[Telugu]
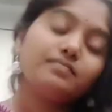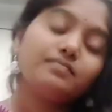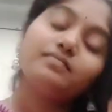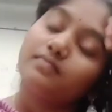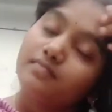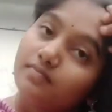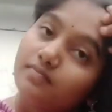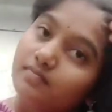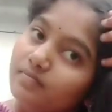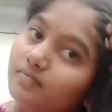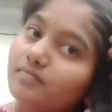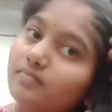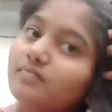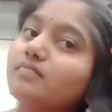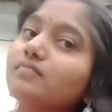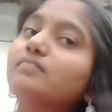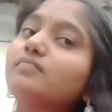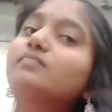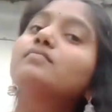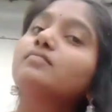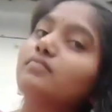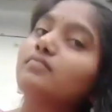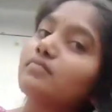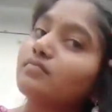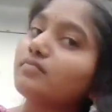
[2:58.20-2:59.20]
స్మెల్ రాకుండా
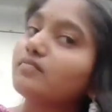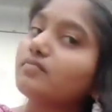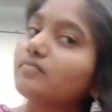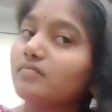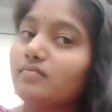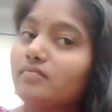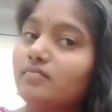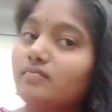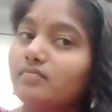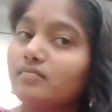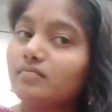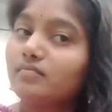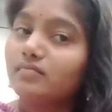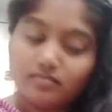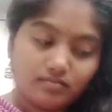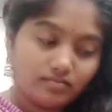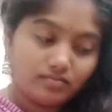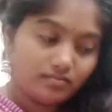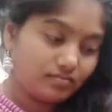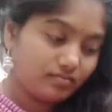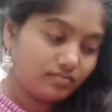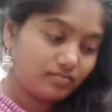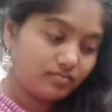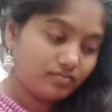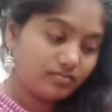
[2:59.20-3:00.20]
ఉండాలంటే
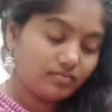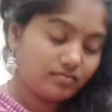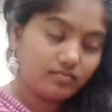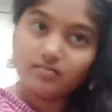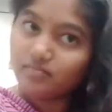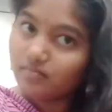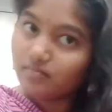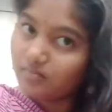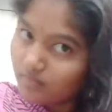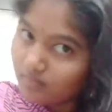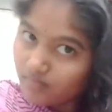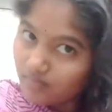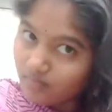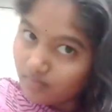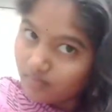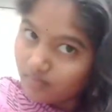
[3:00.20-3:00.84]
ఎసెన్షియల్ ఆయిల్స్ కూడా యూస్